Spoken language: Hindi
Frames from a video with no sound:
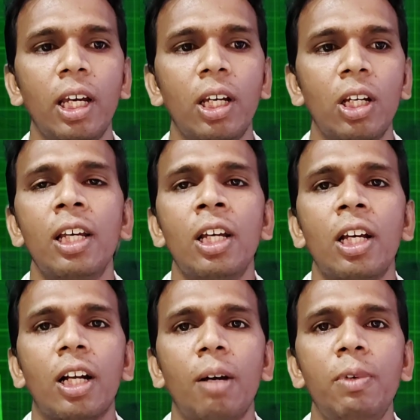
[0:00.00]
है
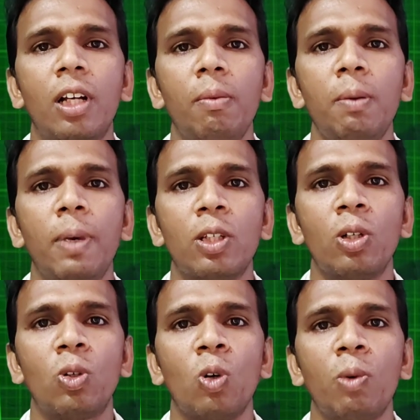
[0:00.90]
कभी कभी
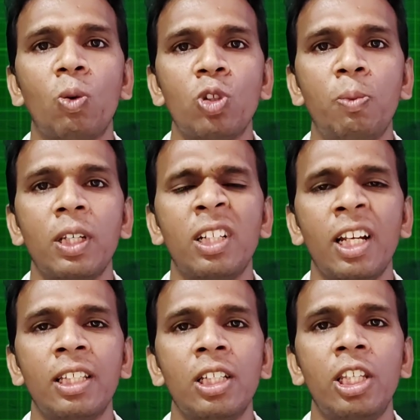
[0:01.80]
पेशेंटों में कुछ पेशेंट
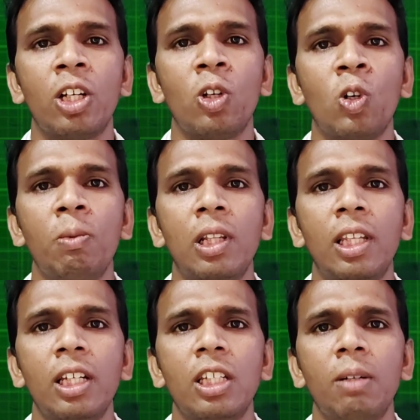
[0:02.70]
ऐसे देखने को
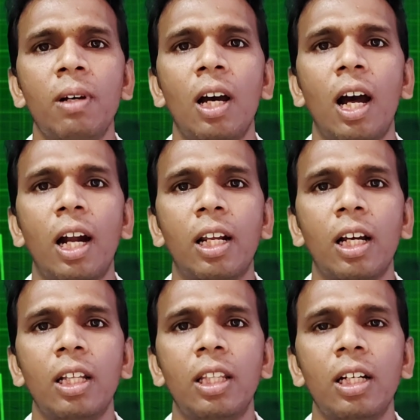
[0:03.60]
मिलते हैं जिनमें हार्ट
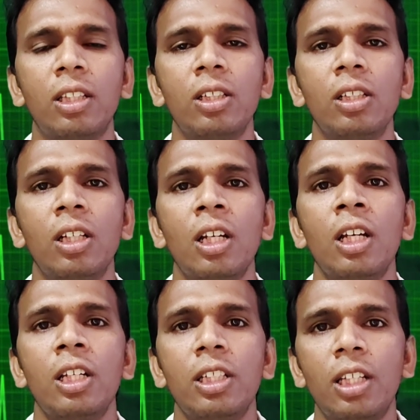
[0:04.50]
का दर्द
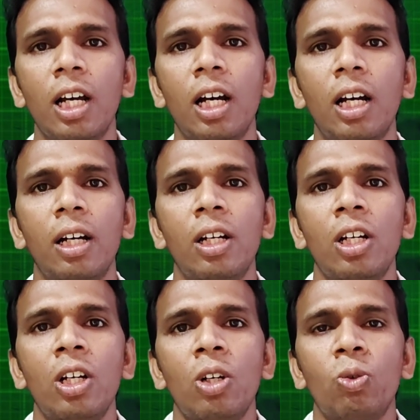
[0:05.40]
या
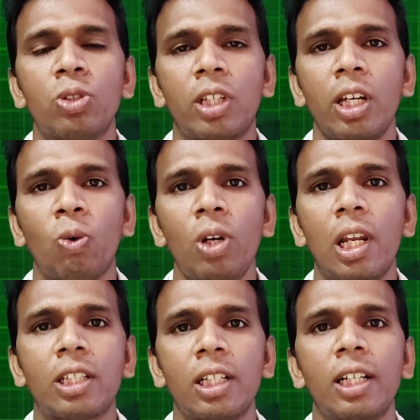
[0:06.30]
उसके कोई
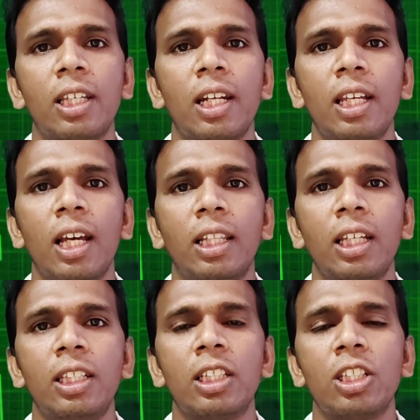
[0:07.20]
लक्षण नज़र नहीं
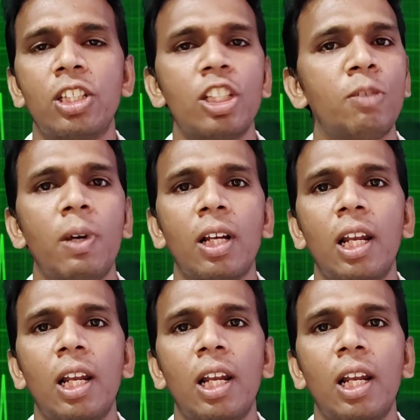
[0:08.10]
आते जैसे चेस्ट पेन